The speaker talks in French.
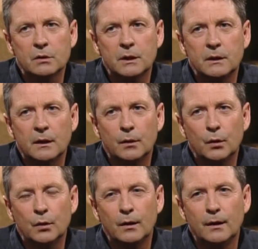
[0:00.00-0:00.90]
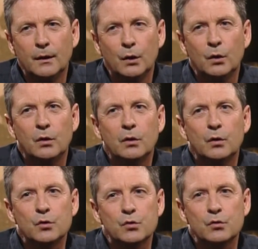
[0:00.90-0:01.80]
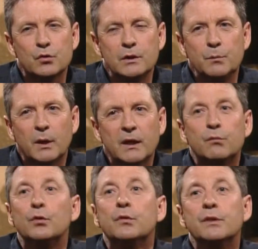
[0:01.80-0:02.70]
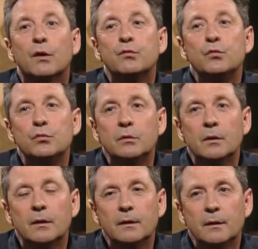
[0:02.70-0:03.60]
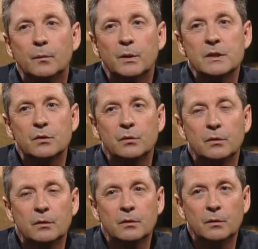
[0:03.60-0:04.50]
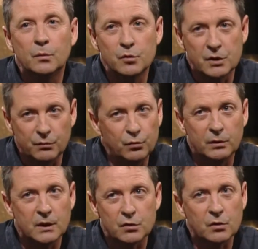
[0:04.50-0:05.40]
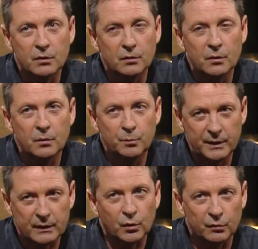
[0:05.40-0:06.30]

C'est-à-dire, euh, je ne dis pas qu'il faut devenir fou, euh, parce que euh, j'ai vu des gens euh, perdre